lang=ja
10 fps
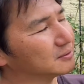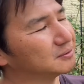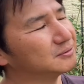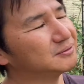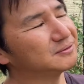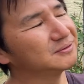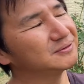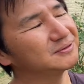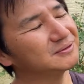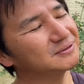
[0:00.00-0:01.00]

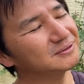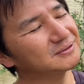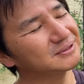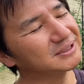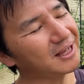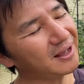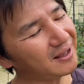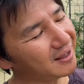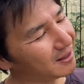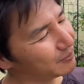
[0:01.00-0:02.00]
うーき
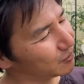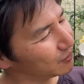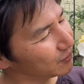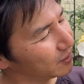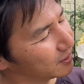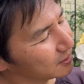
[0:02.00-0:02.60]
たー、もうこの